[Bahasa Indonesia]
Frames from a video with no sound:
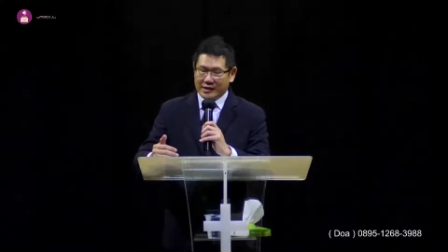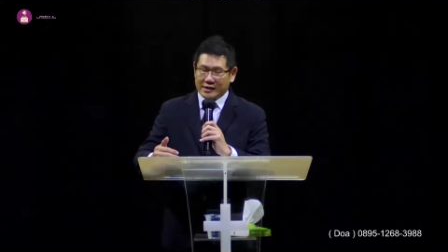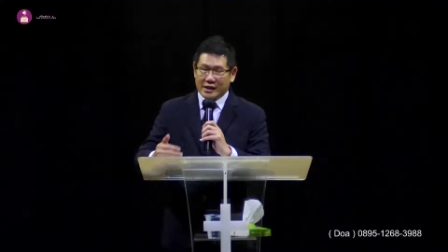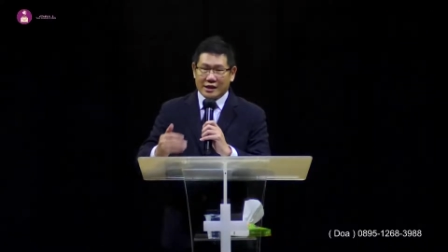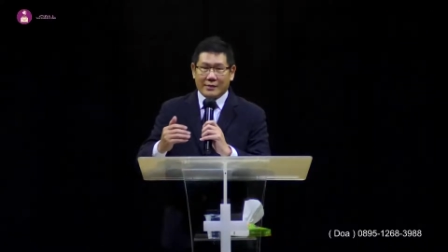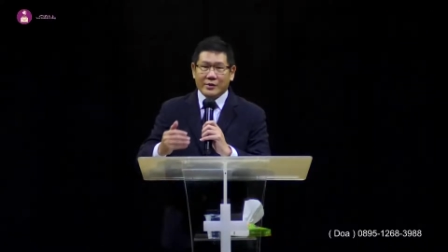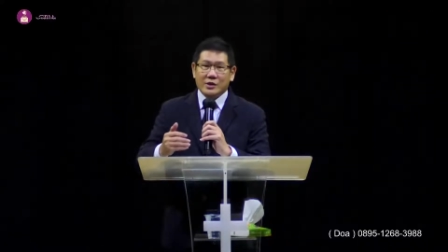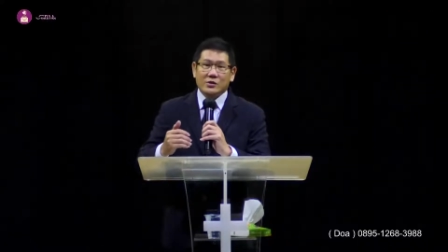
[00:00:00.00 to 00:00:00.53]

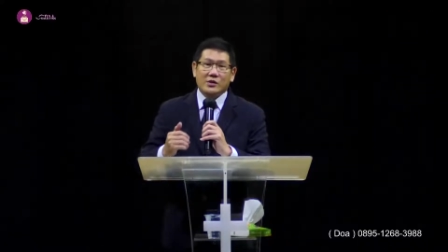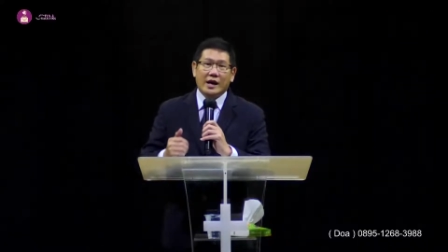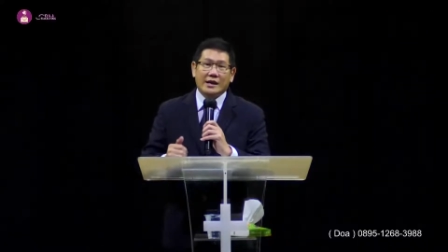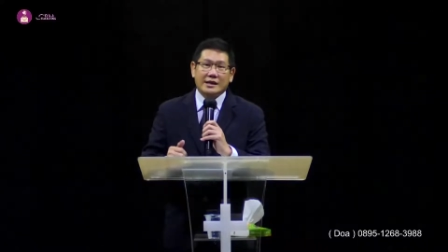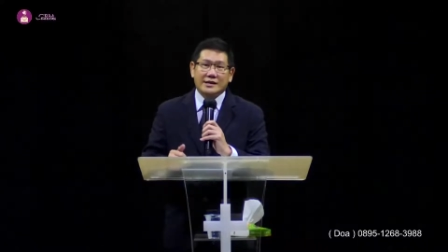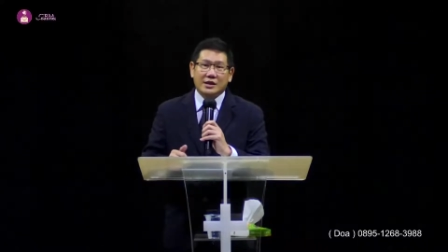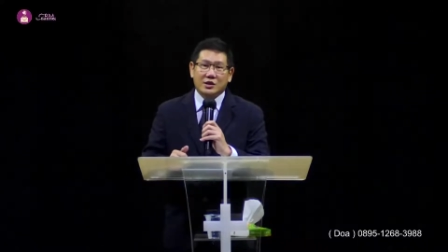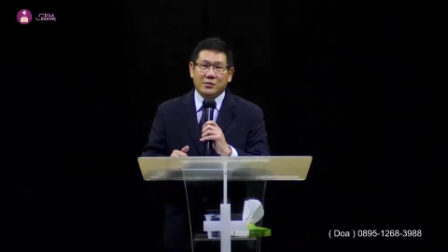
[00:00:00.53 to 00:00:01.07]
Tetapi juga ada
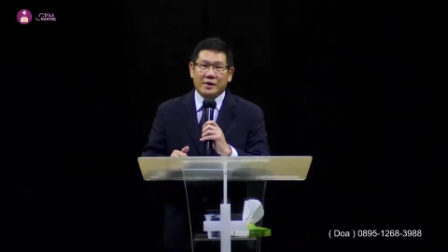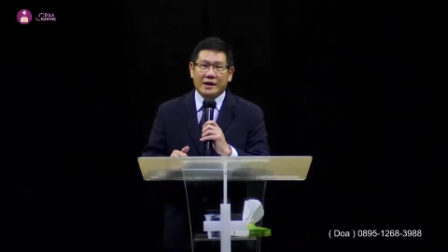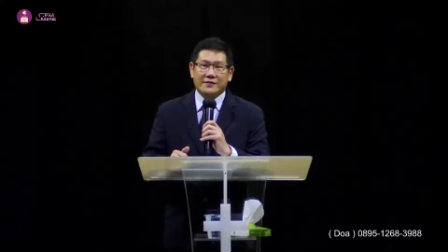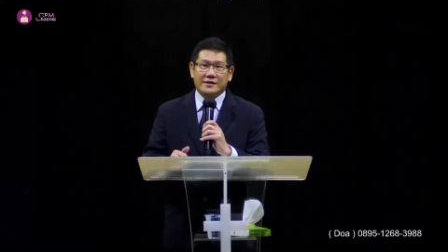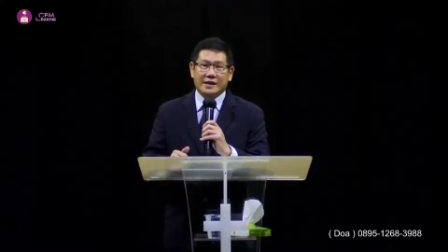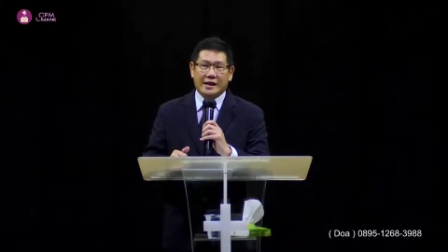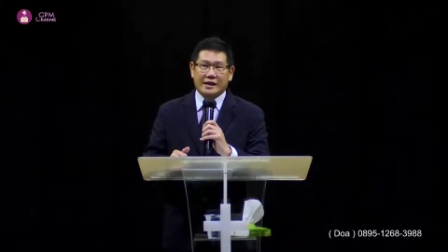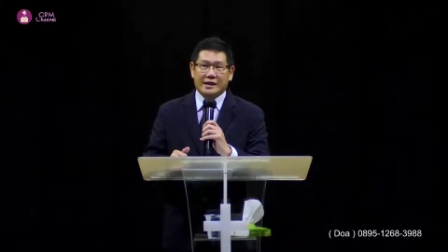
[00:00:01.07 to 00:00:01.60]
satu
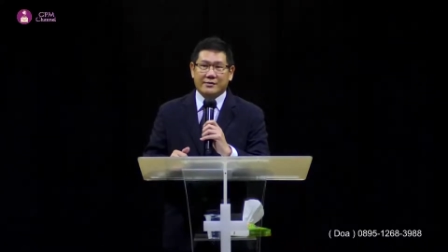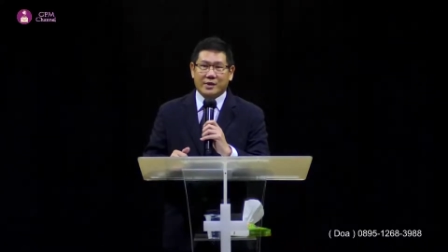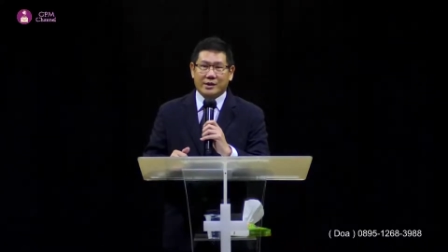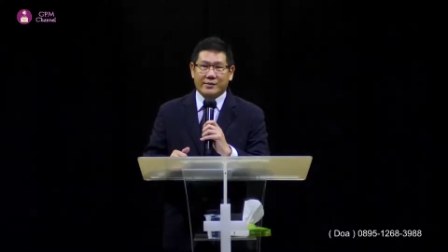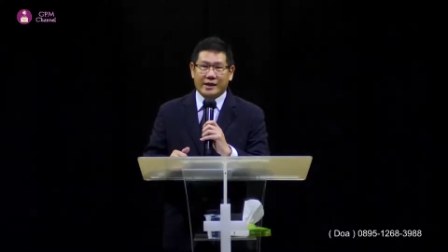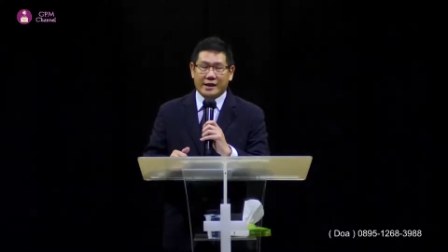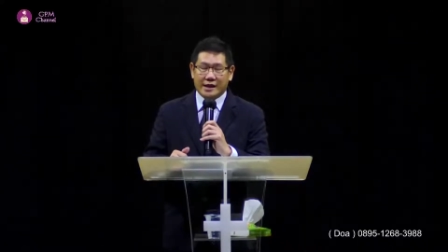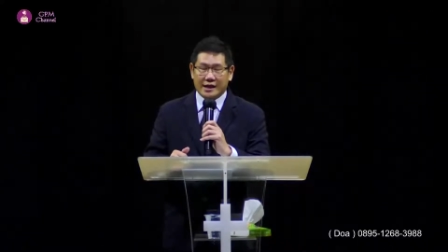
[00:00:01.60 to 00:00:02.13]
penafsiran yang
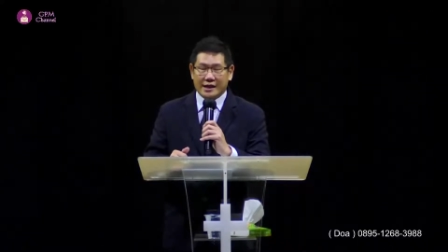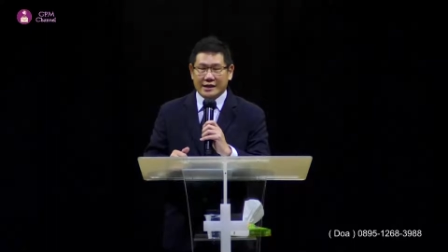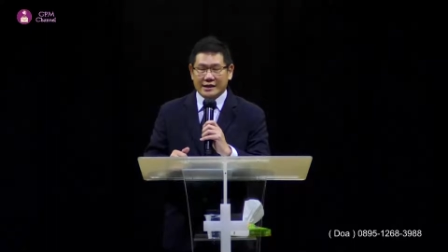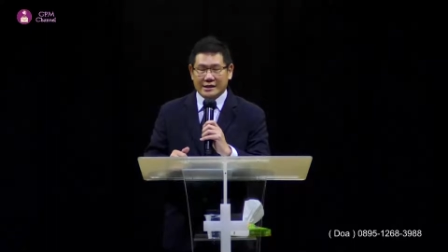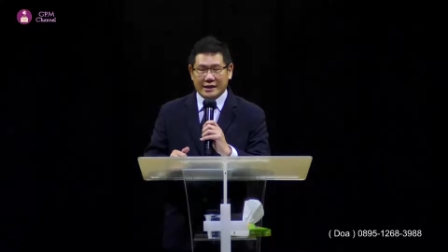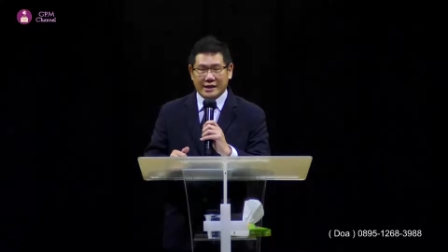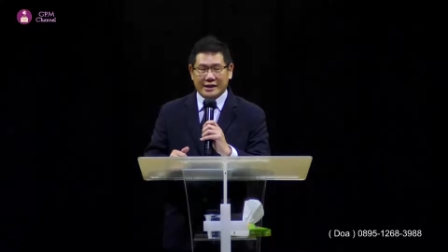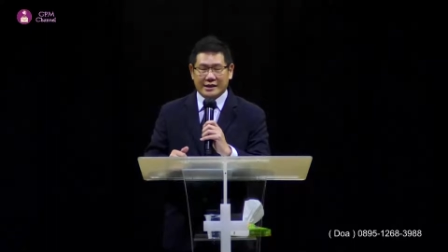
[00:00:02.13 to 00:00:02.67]
berbeda
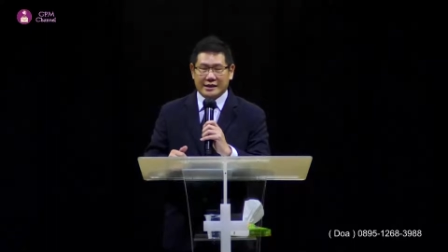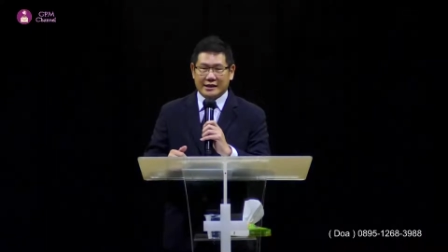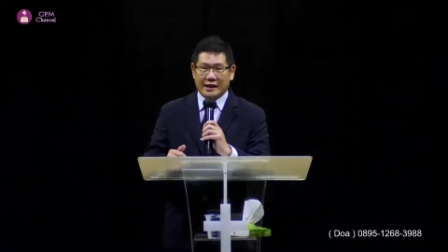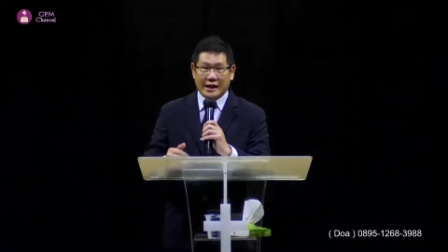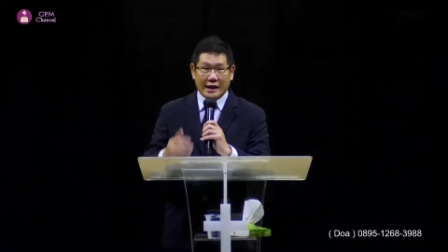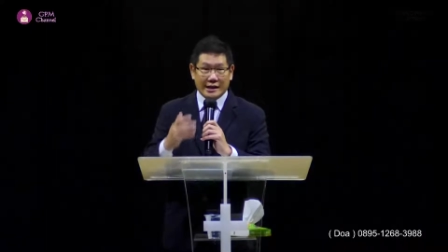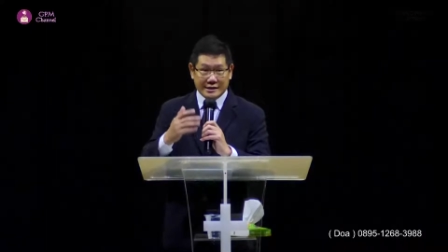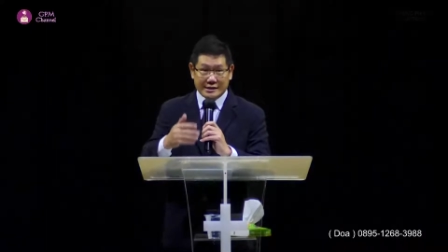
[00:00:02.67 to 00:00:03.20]
yang
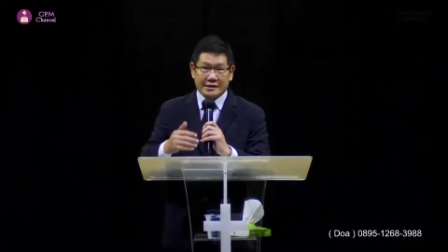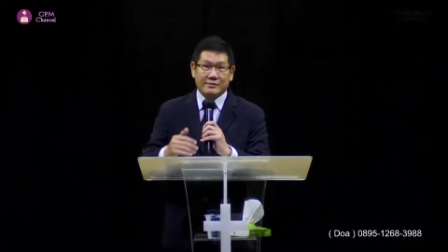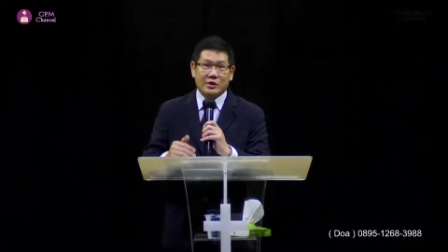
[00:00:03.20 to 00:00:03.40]
akan